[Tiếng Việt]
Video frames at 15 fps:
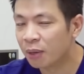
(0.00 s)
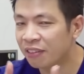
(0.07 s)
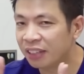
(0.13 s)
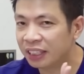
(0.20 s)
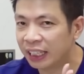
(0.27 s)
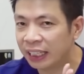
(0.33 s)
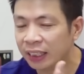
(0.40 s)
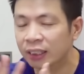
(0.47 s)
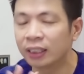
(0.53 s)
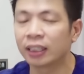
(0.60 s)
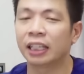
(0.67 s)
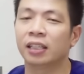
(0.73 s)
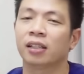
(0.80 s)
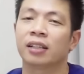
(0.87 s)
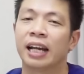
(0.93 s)
bởi vì chính những
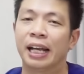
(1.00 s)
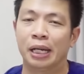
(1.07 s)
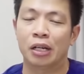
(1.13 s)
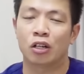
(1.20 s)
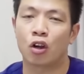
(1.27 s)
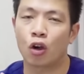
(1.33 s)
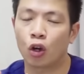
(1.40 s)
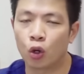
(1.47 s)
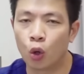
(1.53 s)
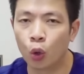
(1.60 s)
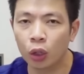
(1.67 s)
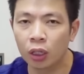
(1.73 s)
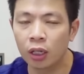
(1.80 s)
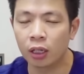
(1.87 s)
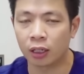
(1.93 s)
cái nước đấy nó còn
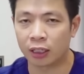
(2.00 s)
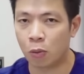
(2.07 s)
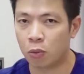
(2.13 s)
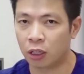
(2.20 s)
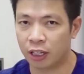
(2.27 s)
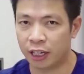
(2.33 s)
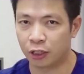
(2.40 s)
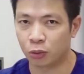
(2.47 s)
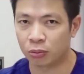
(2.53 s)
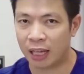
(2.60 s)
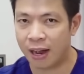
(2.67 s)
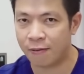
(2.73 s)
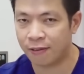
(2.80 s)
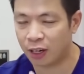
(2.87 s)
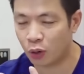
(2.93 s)
hút nước ở trong cơ thể chúng
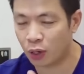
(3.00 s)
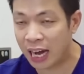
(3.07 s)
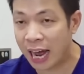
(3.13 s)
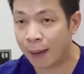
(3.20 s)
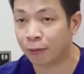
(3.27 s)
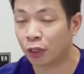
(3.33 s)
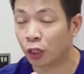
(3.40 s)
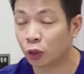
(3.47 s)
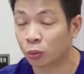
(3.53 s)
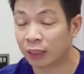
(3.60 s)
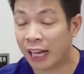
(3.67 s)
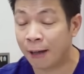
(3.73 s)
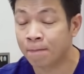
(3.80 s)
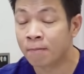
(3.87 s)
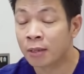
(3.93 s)
ta và nó làm cho chúng
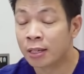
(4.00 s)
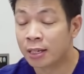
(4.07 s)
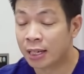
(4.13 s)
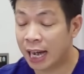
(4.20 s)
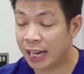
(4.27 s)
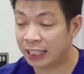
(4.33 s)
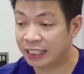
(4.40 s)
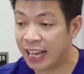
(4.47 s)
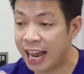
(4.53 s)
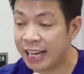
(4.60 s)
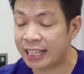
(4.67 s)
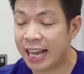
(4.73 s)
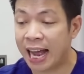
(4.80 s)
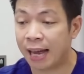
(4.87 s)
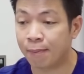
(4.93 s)
ta à,
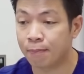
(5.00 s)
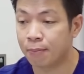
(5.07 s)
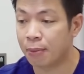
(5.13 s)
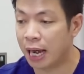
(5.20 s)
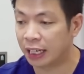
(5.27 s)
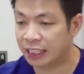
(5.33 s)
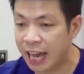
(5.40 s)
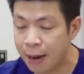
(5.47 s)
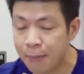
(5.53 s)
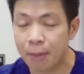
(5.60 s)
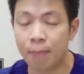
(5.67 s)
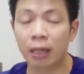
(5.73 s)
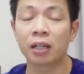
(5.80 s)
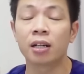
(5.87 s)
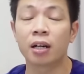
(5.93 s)
dễ dàng à, dễ
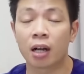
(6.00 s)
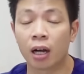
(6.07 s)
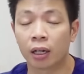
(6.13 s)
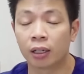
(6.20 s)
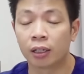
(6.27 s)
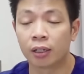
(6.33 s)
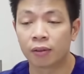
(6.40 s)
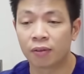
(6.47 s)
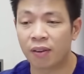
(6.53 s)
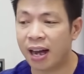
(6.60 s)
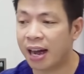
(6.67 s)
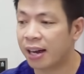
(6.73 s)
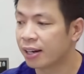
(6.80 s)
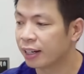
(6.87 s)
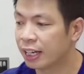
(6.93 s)
bị mất nước hơn
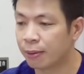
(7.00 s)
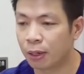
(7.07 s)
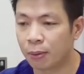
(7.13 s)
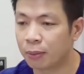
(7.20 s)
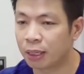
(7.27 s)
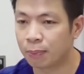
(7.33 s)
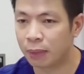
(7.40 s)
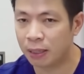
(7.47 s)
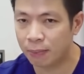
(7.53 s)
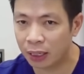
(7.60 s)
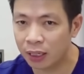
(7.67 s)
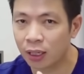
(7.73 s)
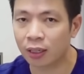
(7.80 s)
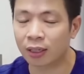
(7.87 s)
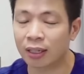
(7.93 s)
và khi mà bị
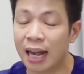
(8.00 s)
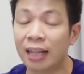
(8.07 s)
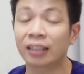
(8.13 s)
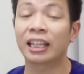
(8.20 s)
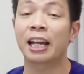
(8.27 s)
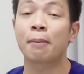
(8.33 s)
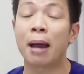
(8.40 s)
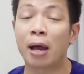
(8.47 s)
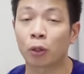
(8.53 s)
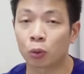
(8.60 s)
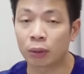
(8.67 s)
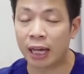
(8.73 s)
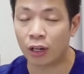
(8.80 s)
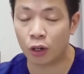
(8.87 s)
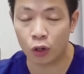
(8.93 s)
mất nước các tế bào
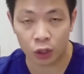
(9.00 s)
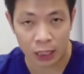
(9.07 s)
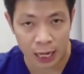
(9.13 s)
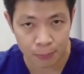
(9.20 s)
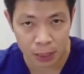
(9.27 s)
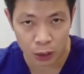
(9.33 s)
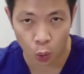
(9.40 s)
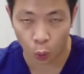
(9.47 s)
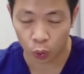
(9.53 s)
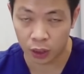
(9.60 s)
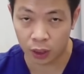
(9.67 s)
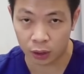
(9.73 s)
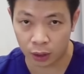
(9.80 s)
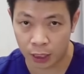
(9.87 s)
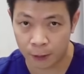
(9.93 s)
chúng ta nó còn cả bị tổn
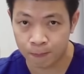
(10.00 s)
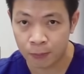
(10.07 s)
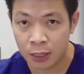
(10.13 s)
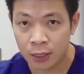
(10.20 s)
thương nữa cơ